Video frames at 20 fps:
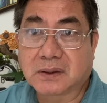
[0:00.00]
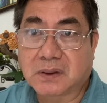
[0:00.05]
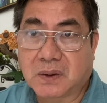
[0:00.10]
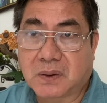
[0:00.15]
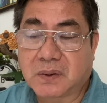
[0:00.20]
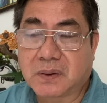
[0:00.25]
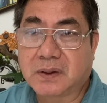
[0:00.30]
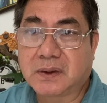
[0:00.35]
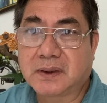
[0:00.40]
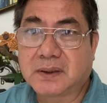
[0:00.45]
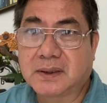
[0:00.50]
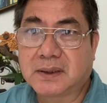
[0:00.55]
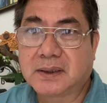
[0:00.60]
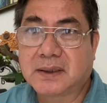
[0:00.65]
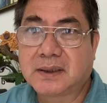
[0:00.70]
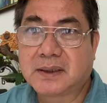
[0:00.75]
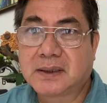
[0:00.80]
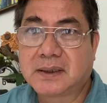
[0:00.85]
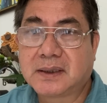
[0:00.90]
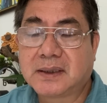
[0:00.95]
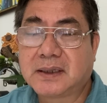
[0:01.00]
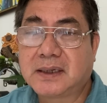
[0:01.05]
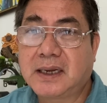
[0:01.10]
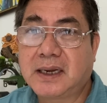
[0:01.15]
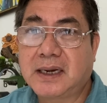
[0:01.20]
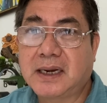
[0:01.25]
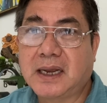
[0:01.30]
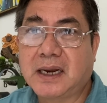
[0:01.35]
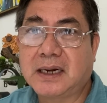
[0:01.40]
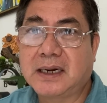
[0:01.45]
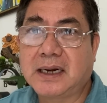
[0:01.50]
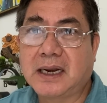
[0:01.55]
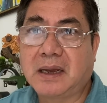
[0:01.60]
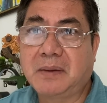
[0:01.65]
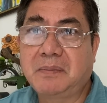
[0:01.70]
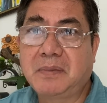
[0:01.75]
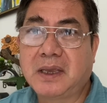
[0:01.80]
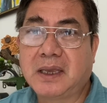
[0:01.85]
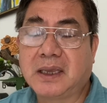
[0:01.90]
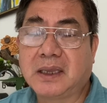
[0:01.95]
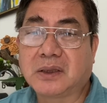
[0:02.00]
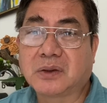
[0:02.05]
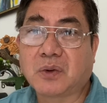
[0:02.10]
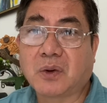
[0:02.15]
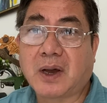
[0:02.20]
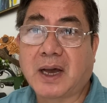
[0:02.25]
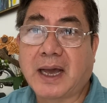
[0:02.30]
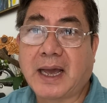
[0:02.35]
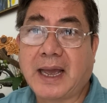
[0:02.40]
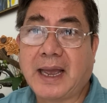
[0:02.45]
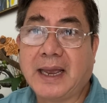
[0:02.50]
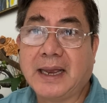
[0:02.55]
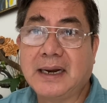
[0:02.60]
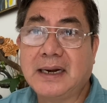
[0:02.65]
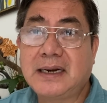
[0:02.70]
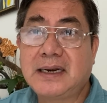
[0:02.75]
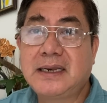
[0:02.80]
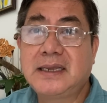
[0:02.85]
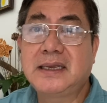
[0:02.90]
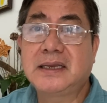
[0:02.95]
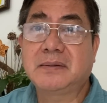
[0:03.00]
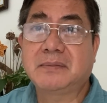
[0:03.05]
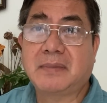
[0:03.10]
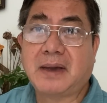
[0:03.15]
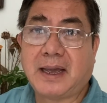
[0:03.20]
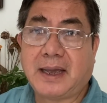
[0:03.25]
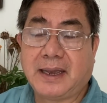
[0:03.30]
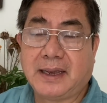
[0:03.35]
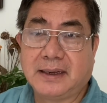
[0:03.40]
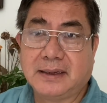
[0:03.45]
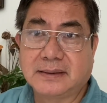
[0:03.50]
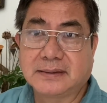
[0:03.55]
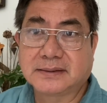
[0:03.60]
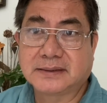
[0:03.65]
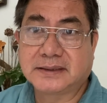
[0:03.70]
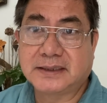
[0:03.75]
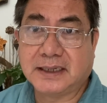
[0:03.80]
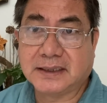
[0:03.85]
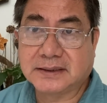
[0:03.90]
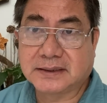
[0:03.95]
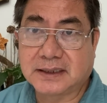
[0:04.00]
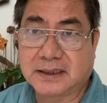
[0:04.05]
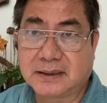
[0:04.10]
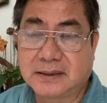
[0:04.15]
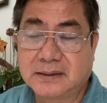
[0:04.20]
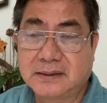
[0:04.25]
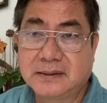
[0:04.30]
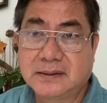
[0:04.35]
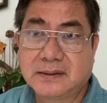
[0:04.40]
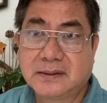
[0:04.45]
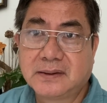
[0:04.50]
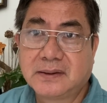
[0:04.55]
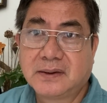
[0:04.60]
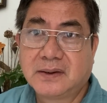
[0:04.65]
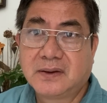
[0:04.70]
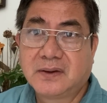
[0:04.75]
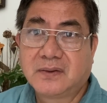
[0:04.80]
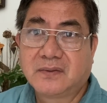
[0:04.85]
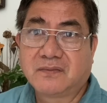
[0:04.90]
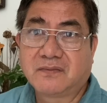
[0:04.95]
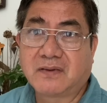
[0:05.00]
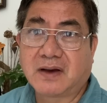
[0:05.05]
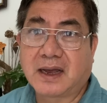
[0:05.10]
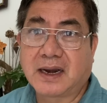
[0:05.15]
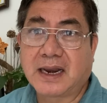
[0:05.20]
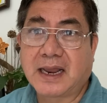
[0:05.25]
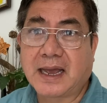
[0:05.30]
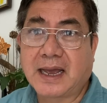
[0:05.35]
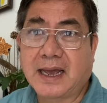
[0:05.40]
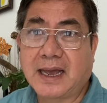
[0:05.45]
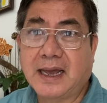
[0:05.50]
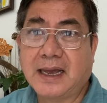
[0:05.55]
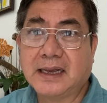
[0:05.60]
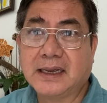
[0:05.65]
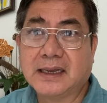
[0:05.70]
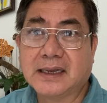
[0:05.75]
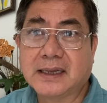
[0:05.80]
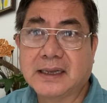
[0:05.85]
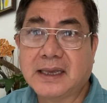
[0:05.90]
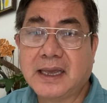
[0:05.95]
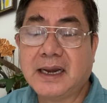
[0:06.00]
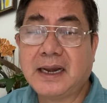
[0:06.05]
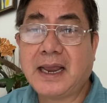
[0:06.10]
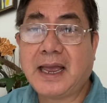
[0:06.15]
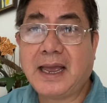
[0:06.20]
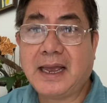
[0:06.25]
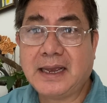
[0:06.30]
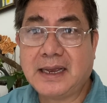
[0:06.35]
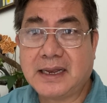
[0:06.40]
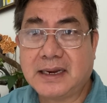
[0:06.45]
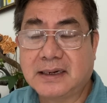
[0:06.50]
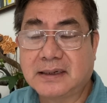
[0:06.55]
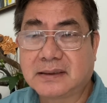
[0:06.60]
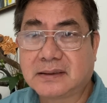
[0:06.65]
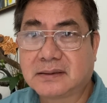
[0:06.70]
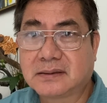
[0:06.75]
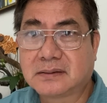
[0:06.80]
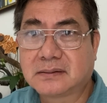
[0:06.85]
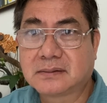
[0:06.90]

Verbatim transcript: tội nên anh đã bị tòa án liên bang xét xử và đã kết án anh